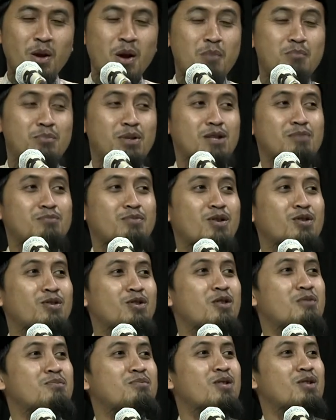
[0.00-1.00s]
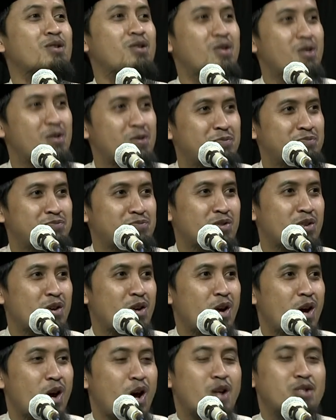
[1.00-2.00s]
Berbondong-bondong.
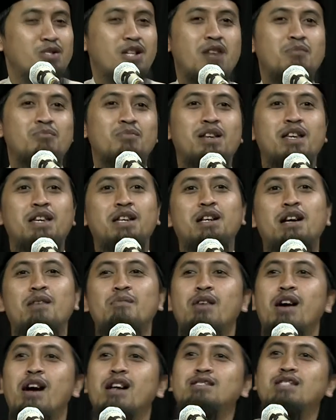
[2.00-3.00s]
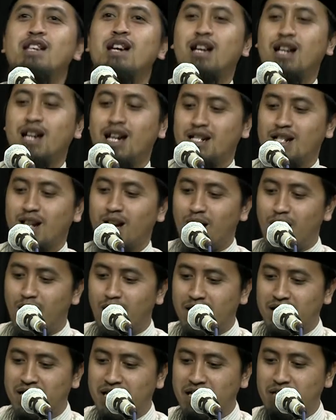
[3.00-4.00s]
Dan mereka mengatakan
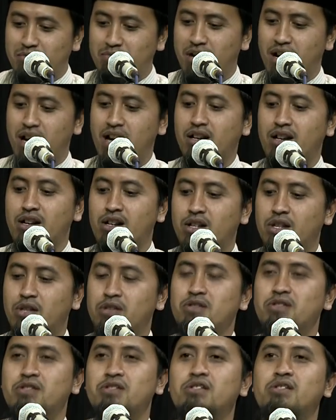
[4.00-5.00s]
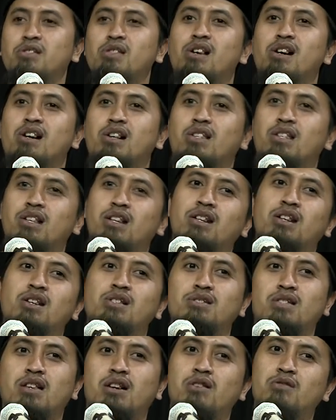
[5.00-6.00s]
qadima Rasulullah
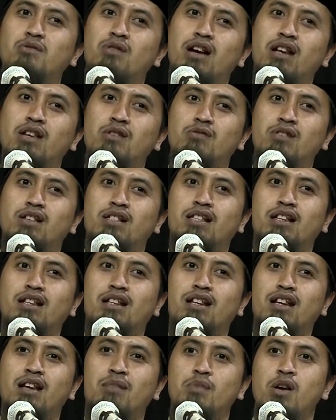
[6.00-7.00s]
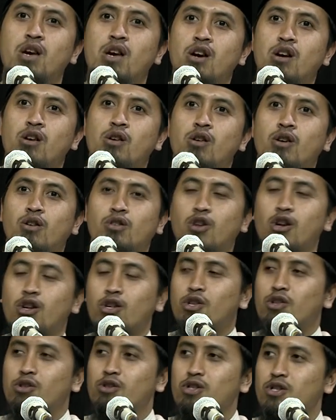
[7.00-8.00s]
sallallahu alaihi wasallam.
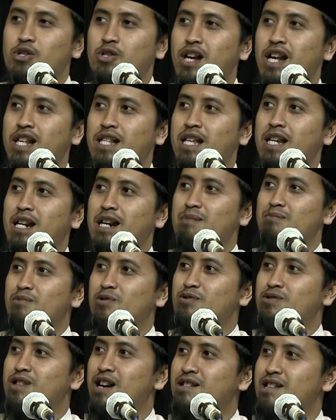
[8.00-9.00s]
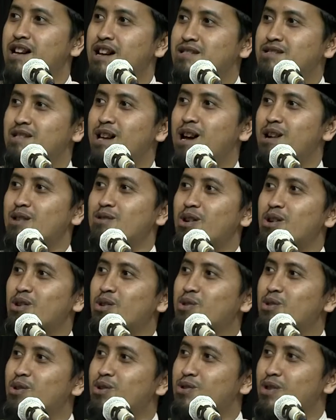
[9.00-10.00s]
Rasul SAW sudah datang,
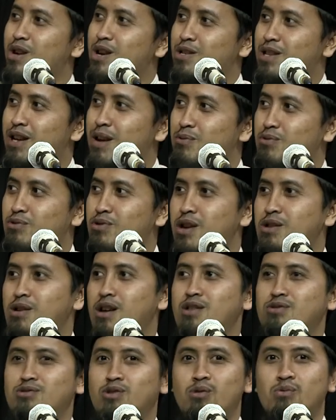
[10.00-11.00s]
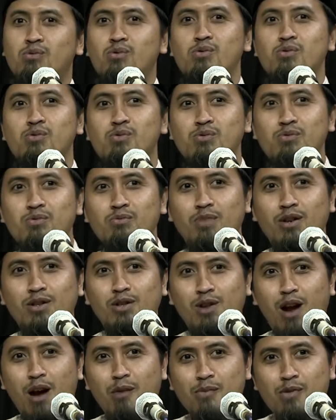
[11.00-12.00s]
Rasul SAW sudah datang. Uh, pada
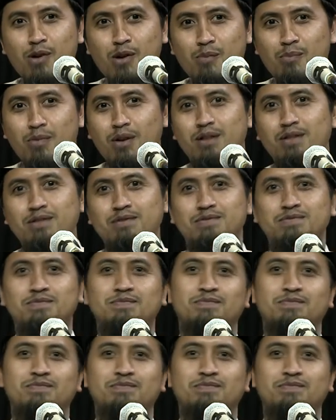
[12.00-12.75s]
ramai banget.